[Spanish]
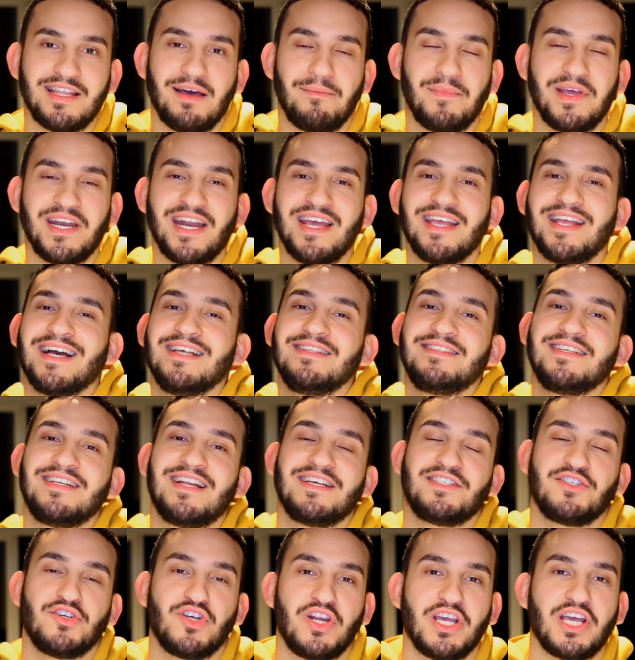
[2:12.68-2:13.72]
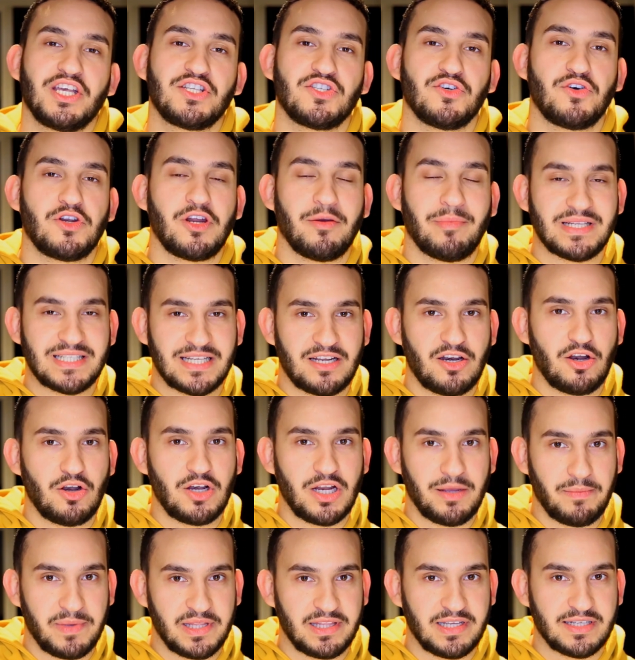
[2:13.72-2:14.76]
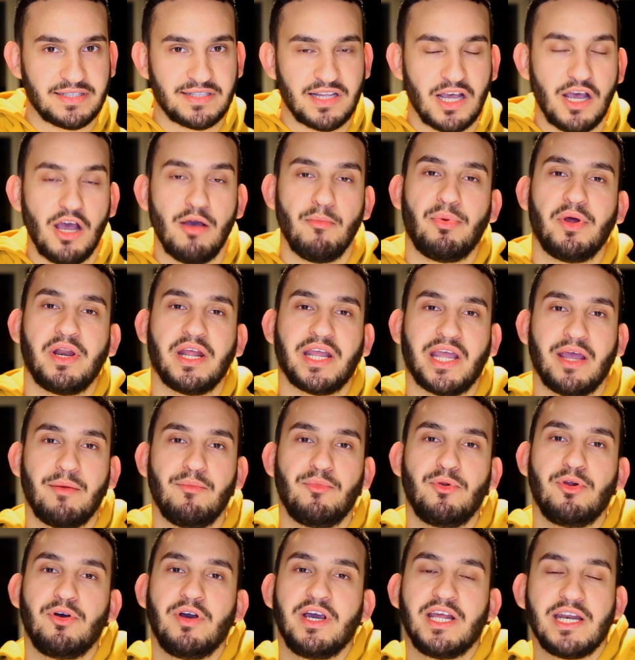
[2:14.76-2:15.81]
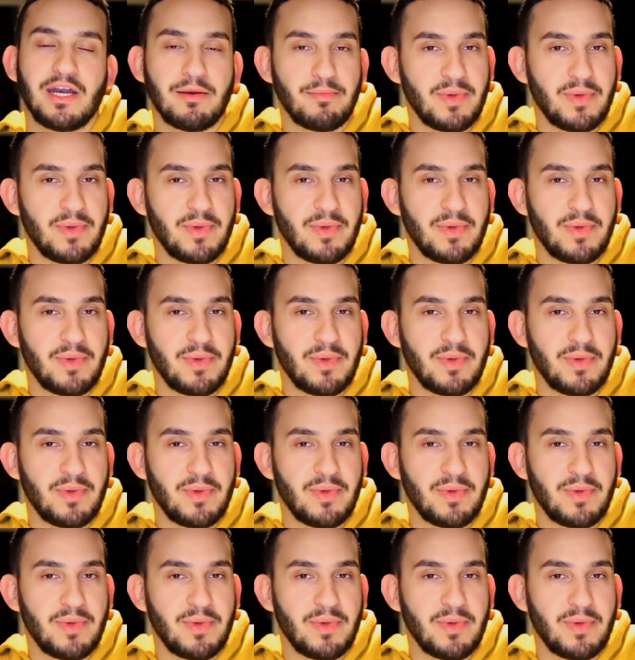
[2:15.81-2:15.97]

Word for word: También hay cancelaciones que sobrepasan los límites. Por ejemplo, el